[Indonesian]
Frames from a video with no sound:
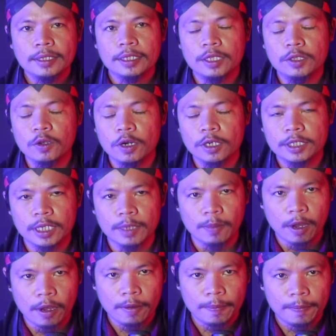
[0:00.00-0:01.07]
sedulur
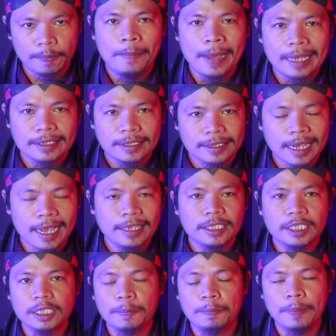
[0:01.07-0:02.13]
Simo baca
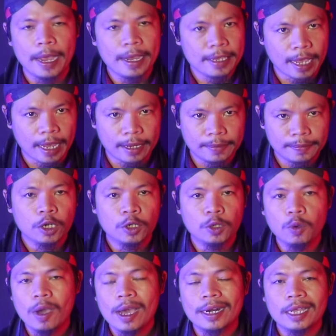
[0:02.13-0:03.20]
sebanyak
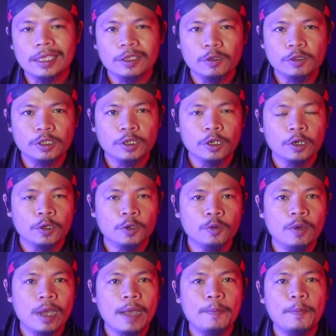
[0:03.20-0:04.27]
200
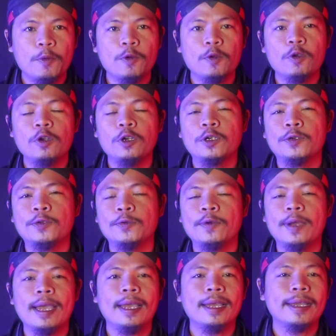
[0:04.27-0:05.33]
22
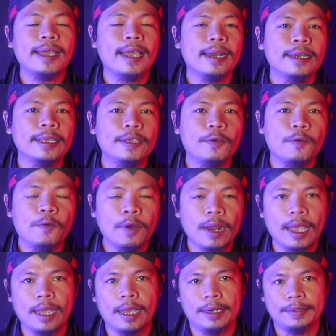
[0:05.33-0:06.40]
kali
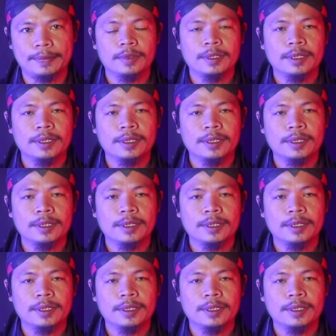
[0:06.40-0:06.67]
ulangan.